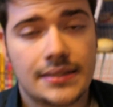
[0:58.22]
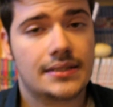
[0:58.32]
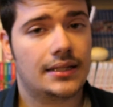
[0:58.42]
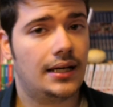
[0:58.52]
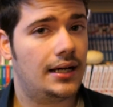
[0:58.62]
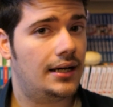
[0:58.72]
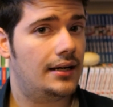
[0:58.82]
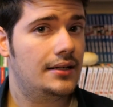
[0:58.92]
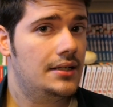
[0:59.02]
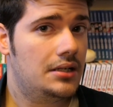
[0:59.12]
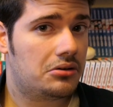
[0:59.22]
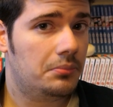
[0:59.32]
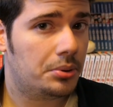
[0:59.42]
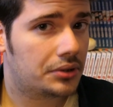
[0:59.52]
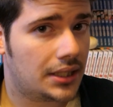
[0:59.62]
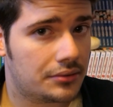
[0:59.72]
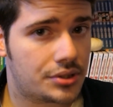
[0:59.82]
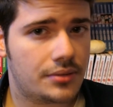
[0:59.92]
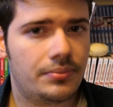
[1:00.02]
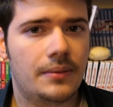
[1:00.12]
si sta comportando
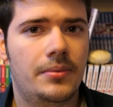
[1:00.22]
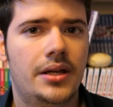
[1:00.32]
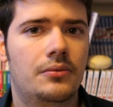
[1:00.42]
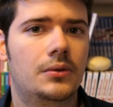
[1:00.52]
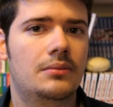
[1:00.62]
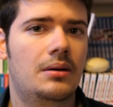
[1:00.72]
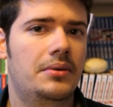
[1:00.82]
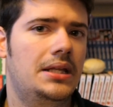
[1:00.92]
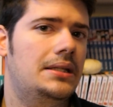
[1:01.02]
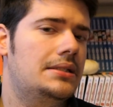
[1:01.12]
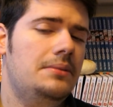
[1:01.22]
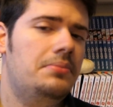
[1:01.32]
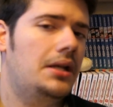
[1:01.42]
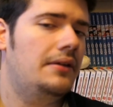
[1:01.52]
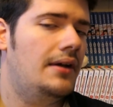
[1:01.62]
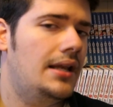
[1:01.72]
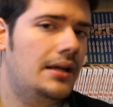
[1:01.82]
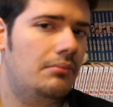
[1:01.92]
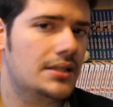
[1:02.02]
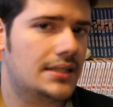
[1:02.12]
sempre bene ultimamente, sempre a
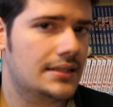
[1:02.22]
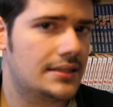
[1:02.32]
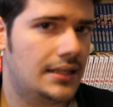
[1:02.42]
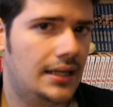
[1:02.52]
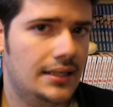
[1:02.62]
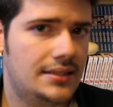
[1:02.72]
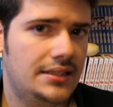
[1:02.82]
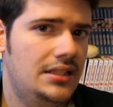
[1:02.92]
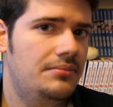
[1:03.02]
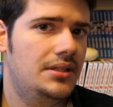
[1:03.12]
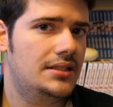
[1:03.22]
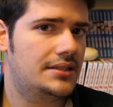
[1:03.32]
livelli abbastanza simili,